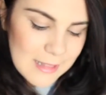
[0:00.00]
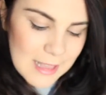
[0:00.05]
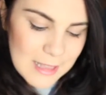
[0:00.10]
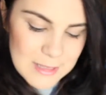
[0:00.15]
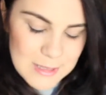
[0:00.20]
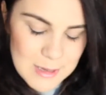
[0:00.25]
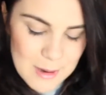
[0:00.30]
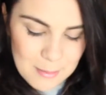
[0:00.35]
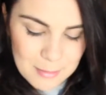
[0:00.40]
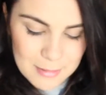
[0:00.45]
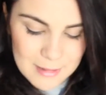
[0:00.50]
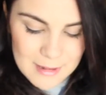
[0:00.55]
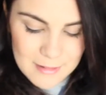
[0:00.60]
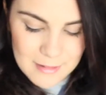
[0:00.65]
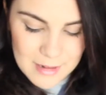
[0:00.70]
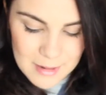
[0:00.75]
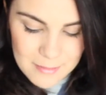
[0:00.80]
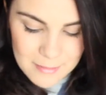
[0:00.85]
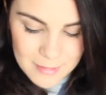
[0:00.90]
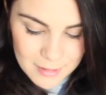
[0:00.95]
на теплое
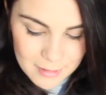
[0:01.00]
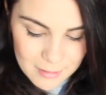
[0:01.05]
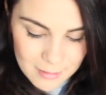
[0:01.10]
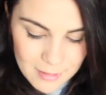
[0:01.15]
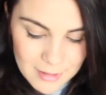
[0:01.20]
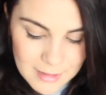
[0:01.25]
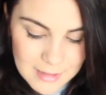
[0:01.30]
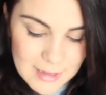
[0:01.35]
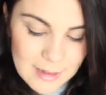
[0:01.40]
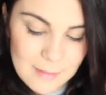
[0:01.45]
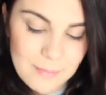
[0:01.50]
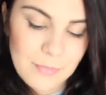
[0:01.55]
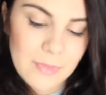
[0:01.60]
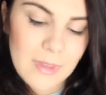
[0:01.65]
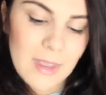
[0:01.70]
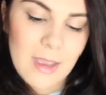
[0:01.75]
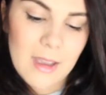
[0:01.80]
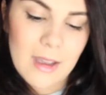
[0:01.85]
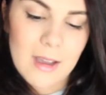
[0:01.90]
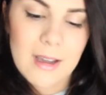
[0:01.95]
время года.
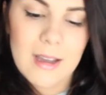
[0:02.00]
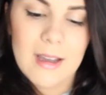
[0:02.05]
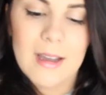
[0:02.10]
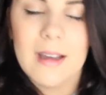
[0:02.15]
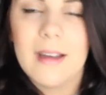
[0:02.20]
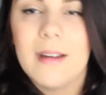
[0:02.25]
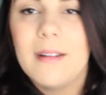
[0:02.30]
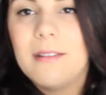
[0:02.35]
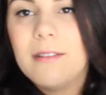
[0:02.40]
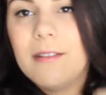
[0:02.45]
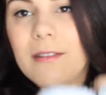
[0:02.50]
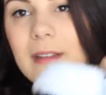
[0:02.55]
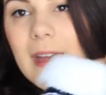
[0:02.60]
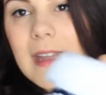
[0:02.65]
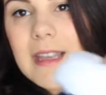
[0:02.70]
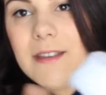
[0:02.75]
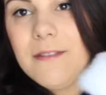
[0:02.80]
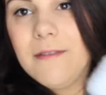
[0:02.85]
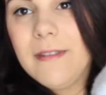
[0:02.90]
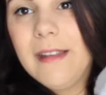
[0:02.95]
А,
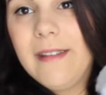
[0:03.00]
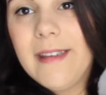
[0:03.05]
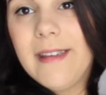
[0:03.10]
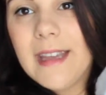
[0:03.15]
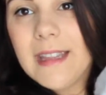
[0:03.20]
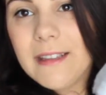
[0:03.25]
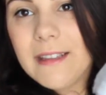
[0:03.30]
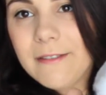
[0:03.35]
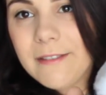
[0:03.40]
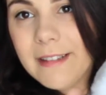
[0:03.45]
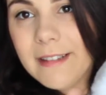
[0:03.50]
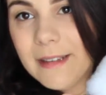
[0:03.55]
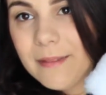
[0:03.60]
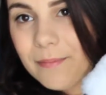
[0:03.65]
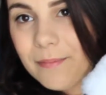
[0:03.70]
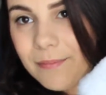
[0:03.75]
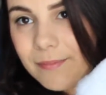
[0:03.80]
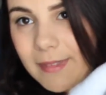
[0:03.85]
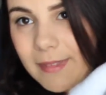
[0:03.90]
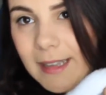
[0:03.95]
они
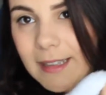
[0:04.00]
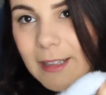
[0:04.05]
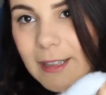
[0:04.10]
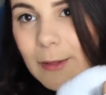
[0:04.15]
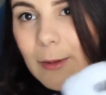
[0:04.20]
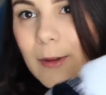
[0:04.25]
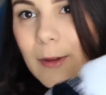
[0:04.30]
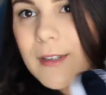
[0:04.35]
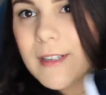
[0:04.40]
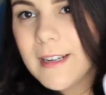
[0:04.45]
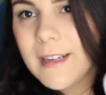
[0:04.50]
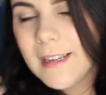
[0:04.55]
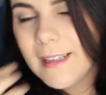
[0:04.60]
вельветовые. это тоже